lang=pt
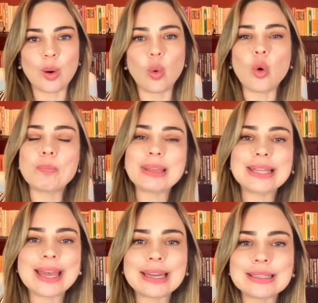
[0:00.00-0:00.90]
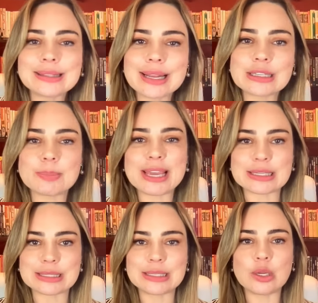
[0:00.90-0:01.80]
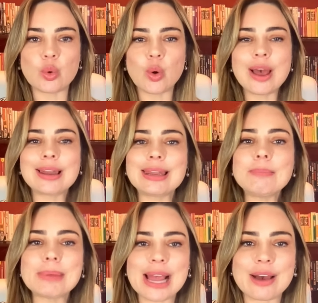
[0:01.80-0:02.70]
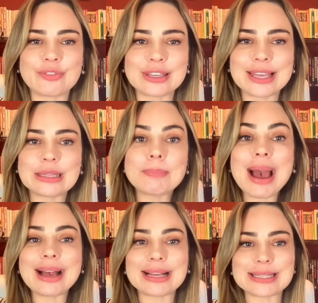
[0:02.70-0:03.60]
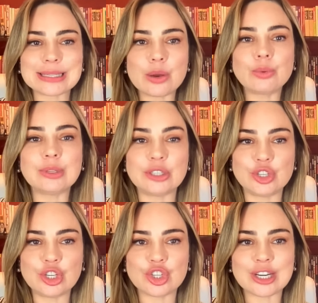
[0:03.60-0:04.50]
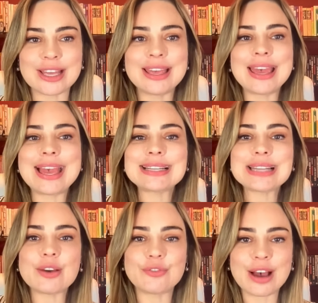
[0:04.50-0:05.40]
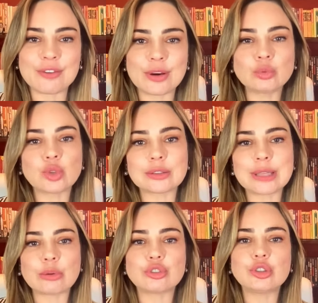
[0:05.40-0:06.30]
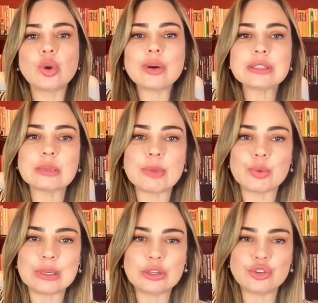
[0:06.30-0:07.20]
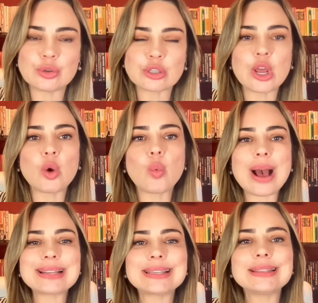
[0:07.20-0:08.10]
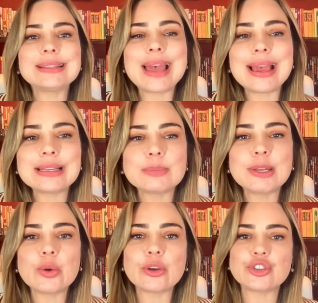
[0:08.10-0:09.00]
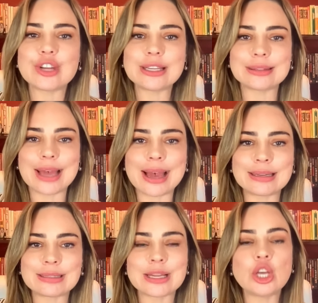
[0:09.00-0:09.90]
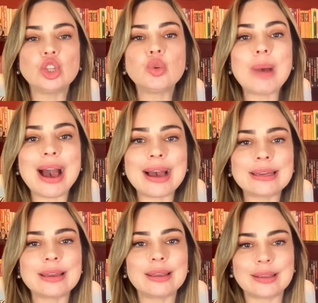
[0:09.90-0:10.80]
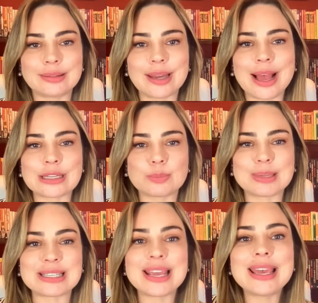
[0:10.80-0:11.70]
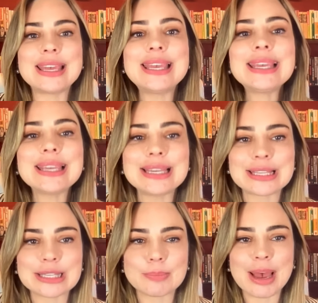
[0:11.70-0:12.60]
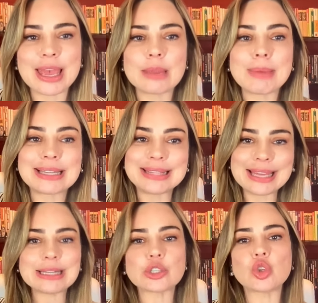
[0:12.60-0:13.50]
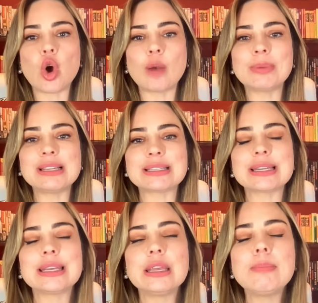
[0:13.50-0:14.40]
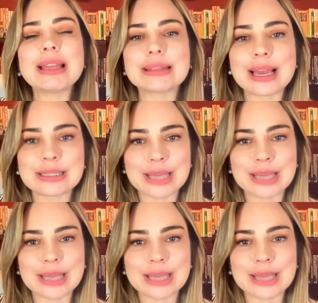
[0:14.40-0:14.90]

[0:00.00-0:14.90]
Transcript: O PDL 365 lembrava que a demarcação indígena reservava um total de 12 mil índios, quase 10 milhões de hectares, numa área, entre aspas, riquíssima em madeiras nobres e metais